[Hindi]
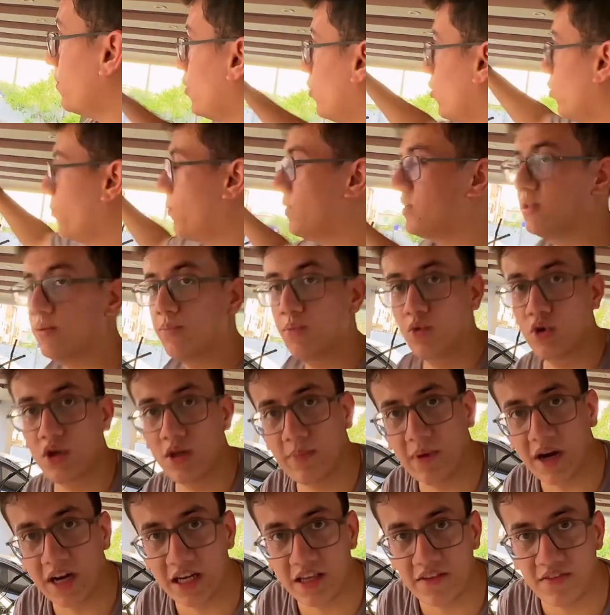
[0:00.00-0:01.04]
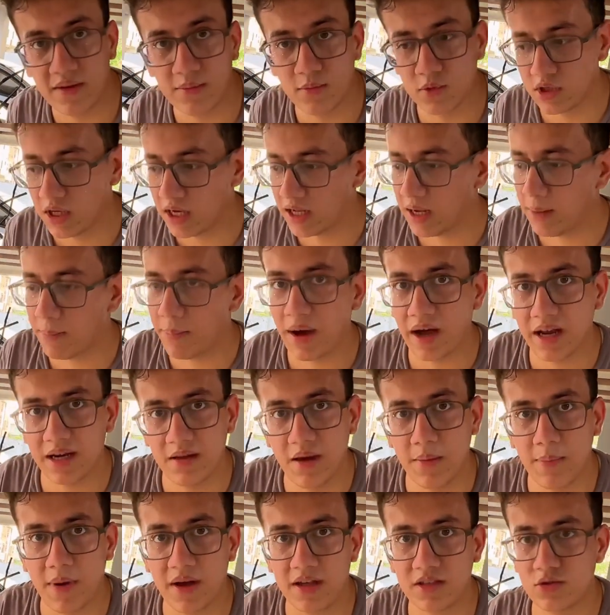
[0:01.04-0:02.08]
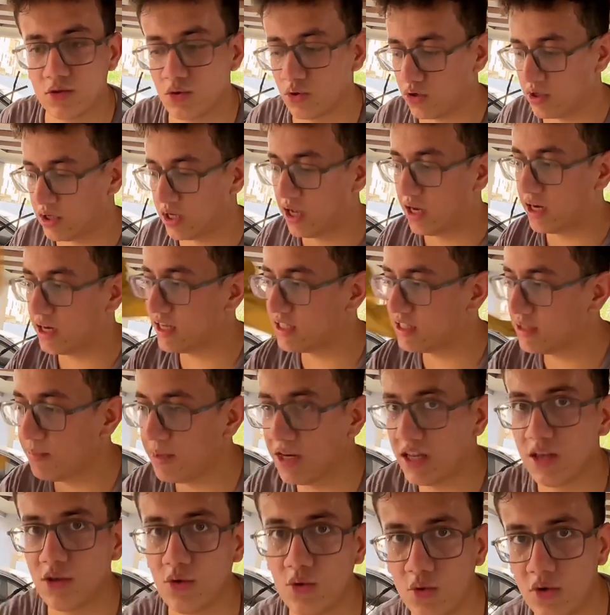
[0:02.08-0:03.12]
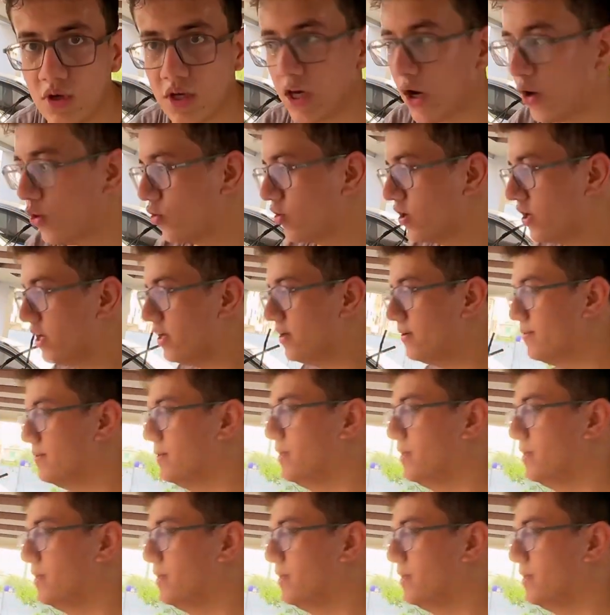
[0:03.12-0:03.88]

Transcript: मैं ऊपर दम्बूड़ी बैठी हुई मुझे लगा पानी में फंस चुकी है हल्का सा मैंने यूं किया उड़ भी